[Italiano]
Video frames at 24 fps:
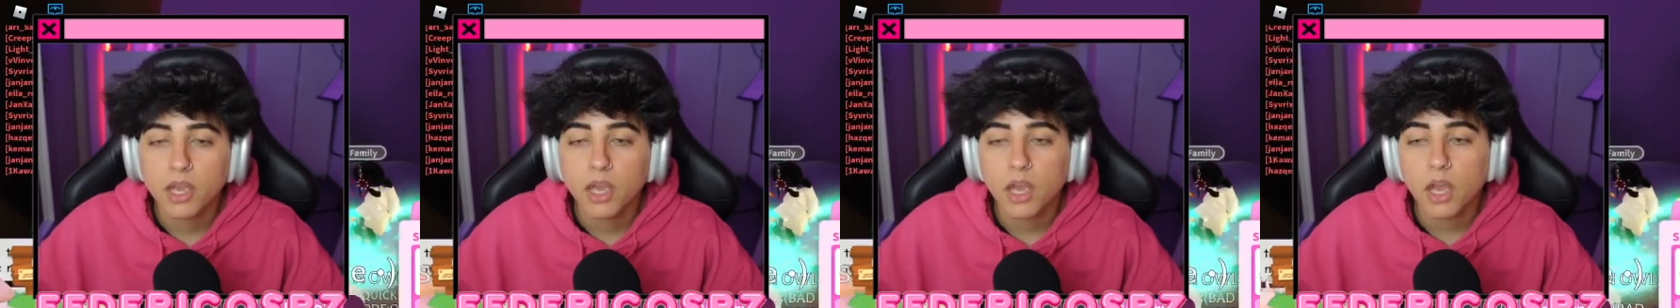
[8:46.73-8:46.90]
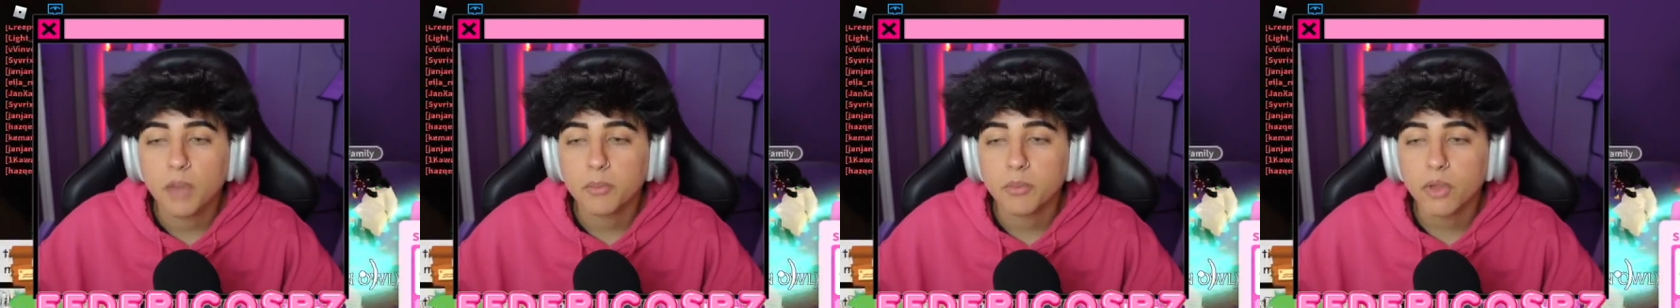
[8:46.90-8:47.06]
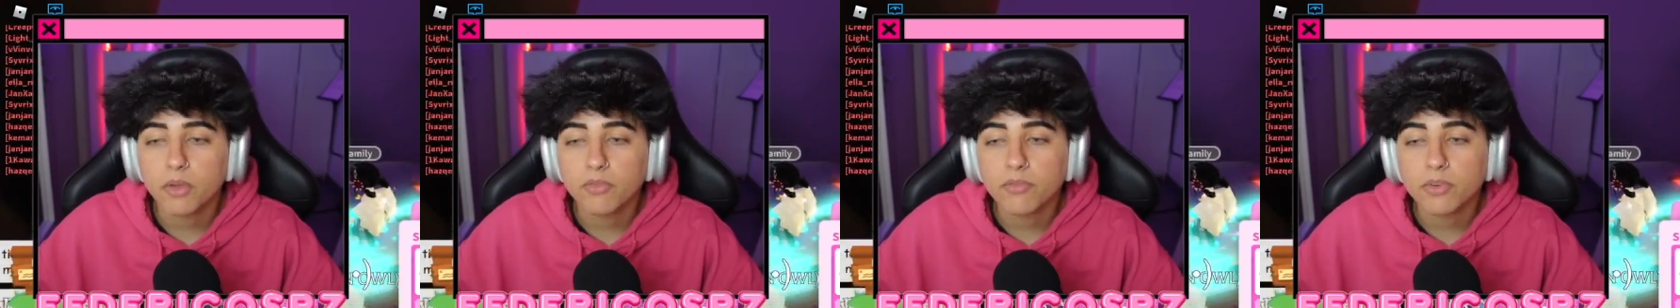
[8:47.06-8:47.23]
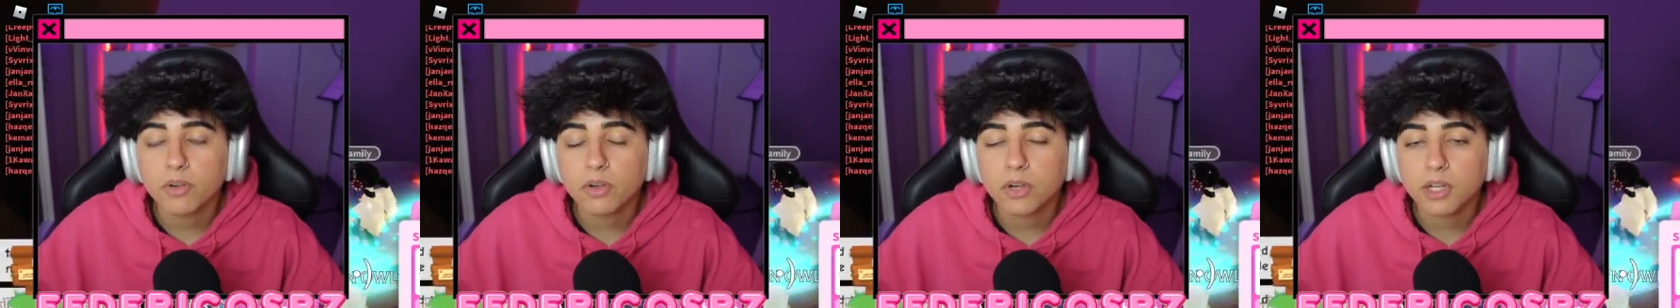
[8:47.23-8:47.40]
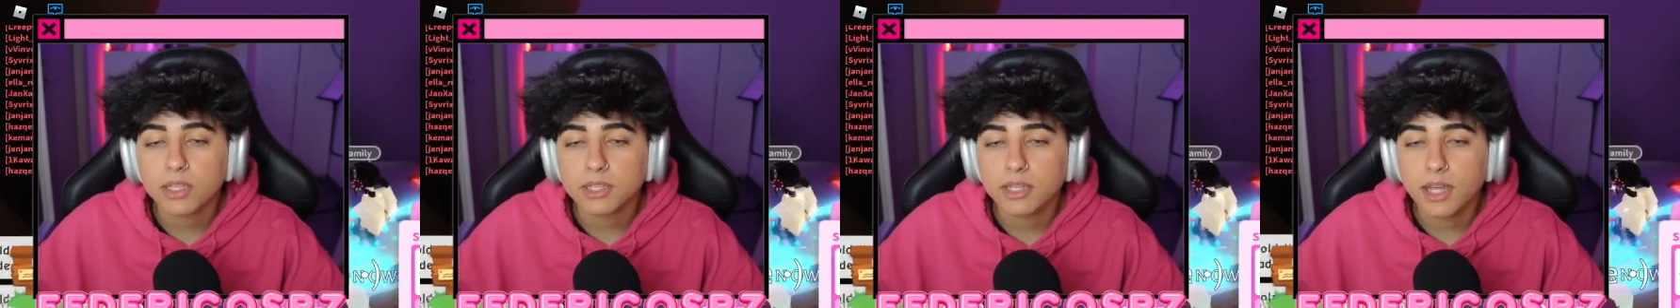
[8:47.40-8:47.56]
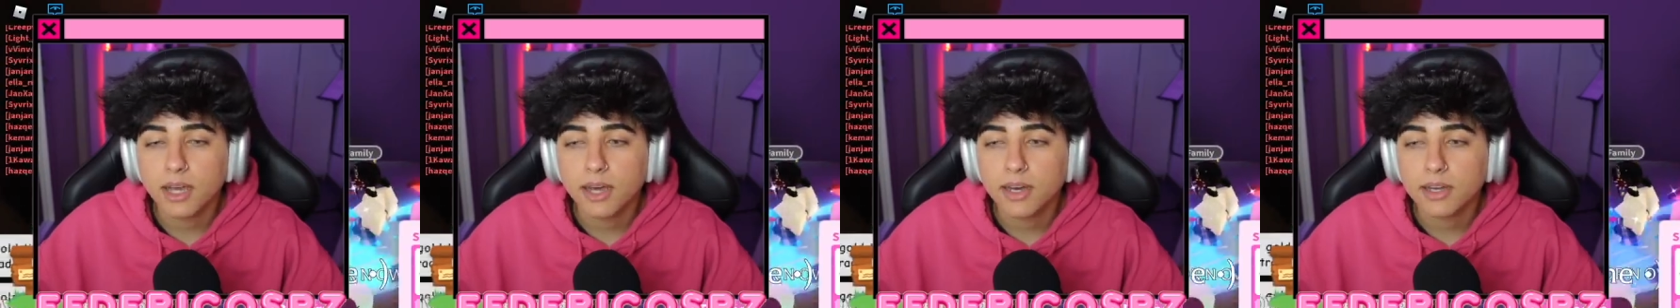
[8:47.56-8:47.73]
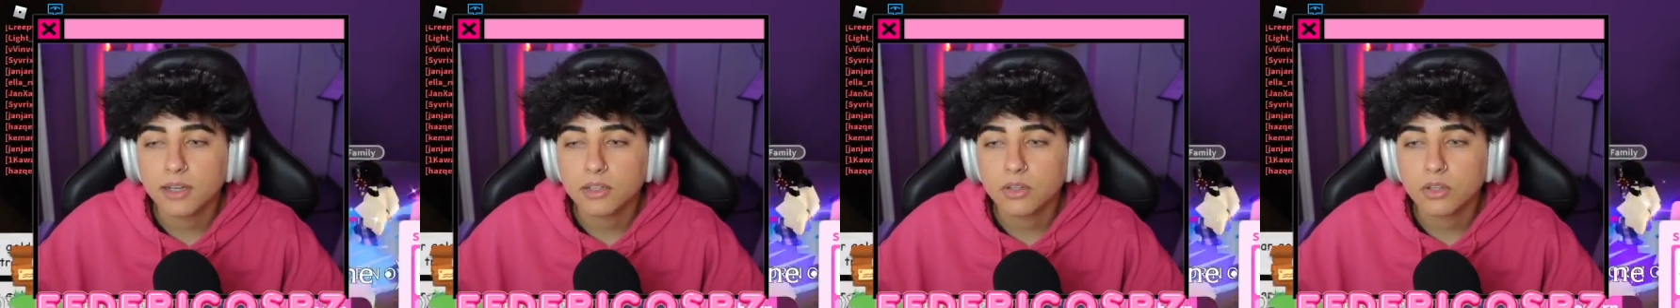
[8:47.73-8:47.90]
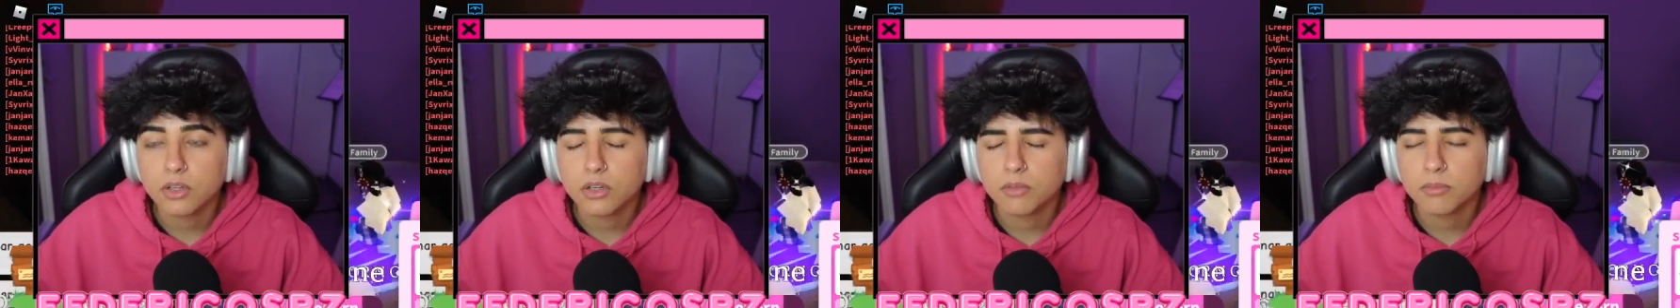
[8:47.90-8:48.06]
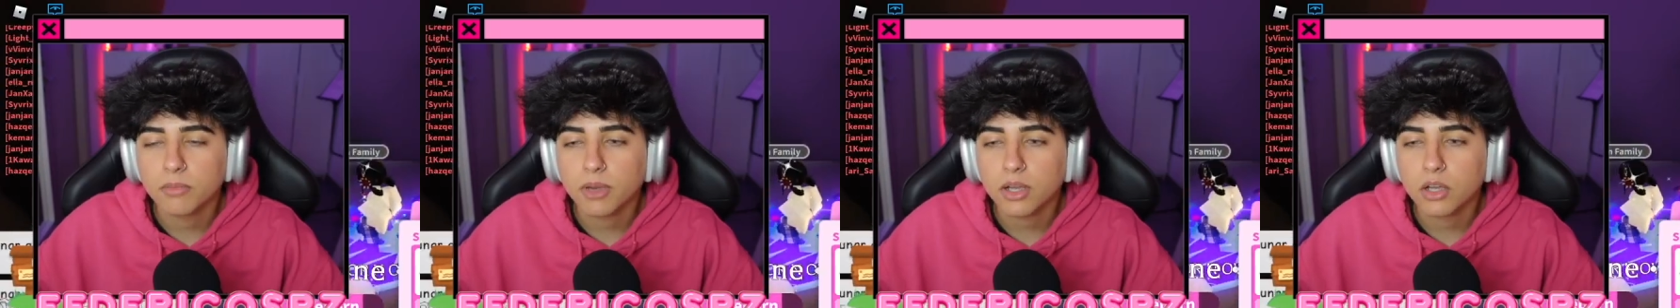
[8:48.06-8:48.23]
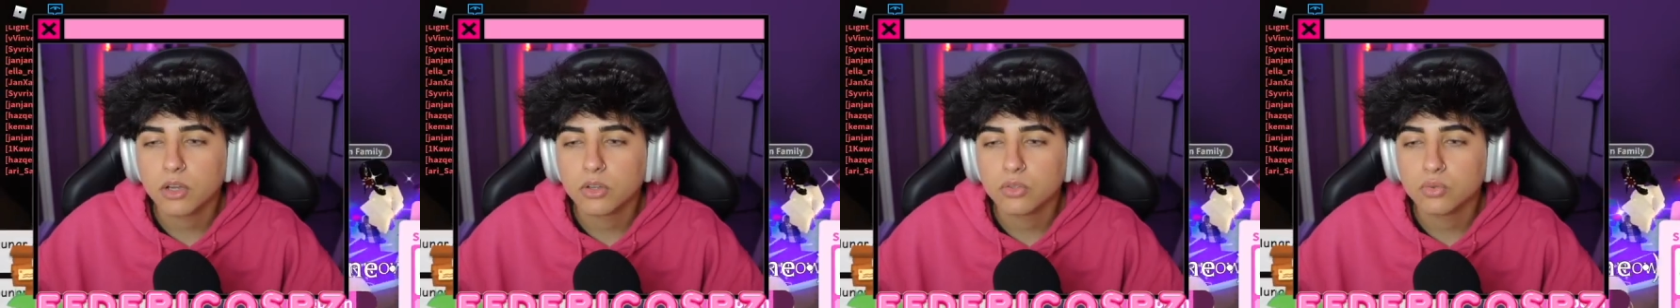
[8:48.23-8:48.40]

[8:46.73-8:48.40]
E mi offrono la turtle. Ma